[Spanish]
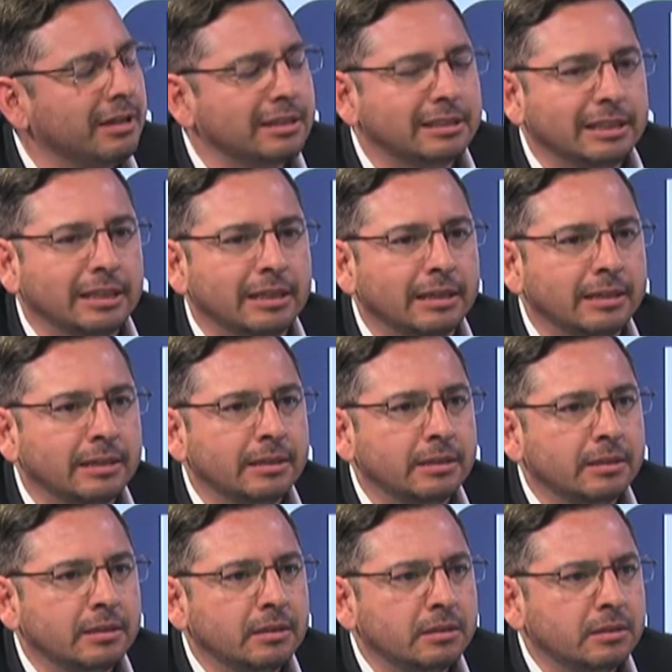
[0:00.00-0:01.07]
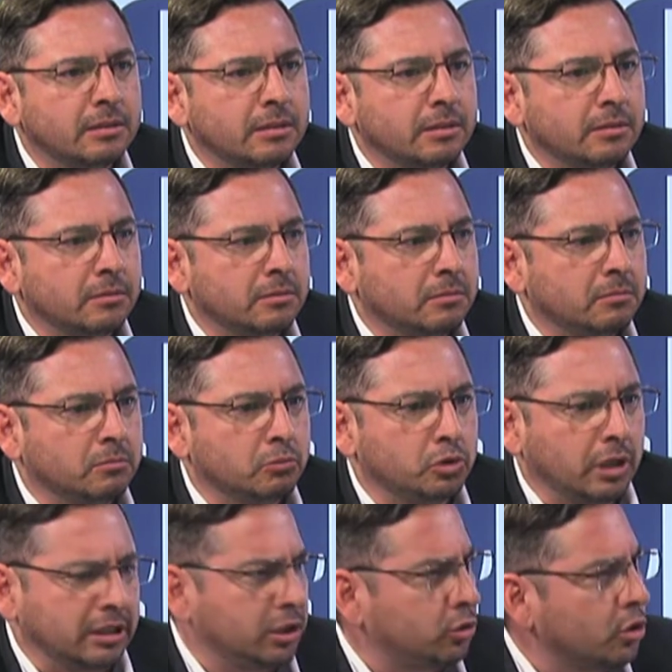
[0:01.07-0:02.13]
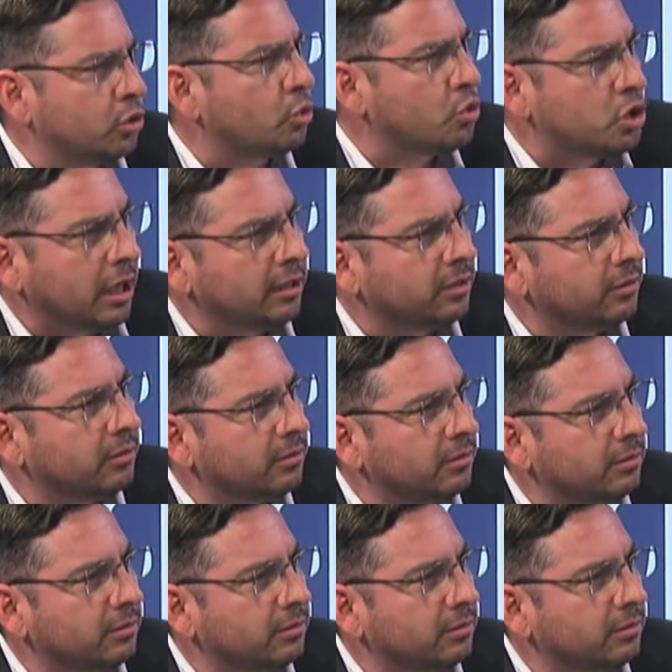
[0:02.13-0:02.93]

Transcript: decir, pues ya te estoy escuchando.